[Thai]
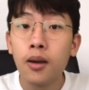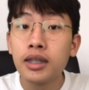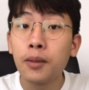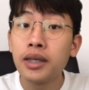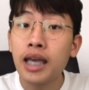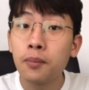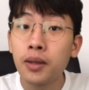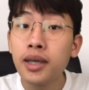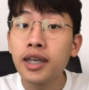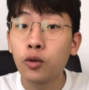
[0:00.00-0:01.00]
ยังมียาเพียง
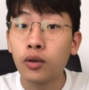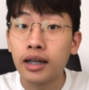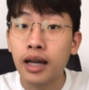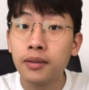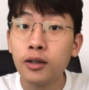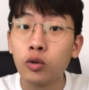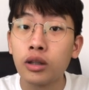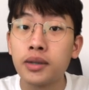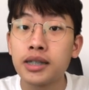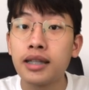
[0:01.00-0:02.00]
ไม่กี่ตัวนะครับที่ถูก
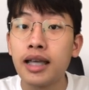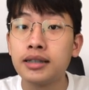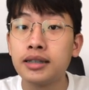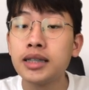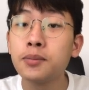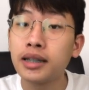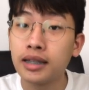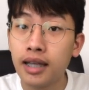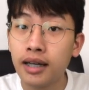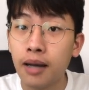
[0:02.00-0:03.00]
นำมาใช้แทนซิสพาติ
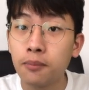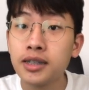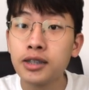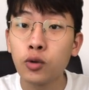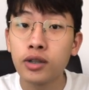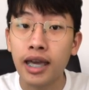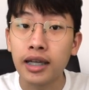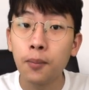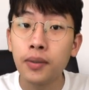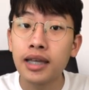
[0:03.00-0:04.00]
นได้ครับซึ่งส่วนใหญ่
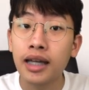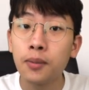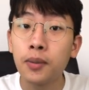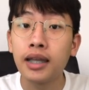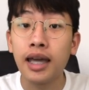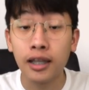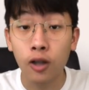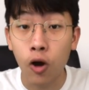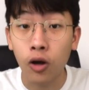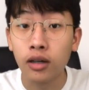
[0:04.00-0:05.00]
ก็เป็นยาที่เป็นอนา
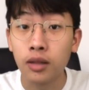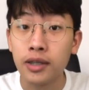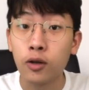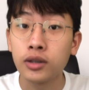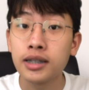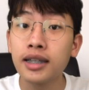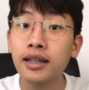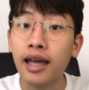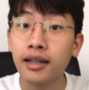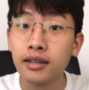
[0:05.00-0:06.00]
ล็อก หรือมีโครงสร้างที่
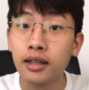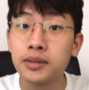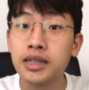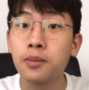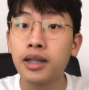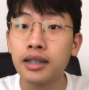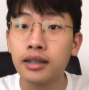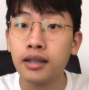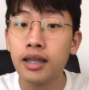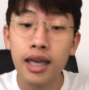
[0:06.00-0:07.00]
คล้ายคลึงกับซิสพาติน
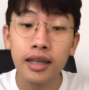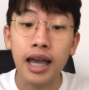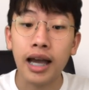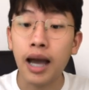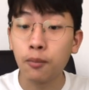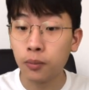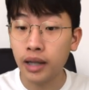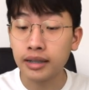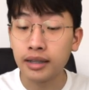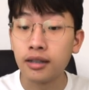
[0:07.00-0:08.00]
อย่างคาร์โบพลา
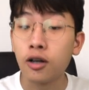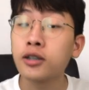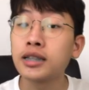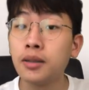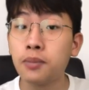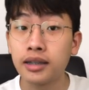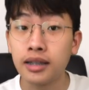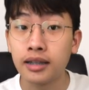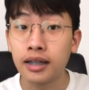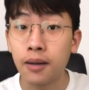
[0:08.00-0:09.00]
ติน หรือออกซาลิพาติ
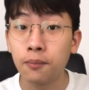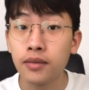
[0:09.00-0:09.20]
นนะครับ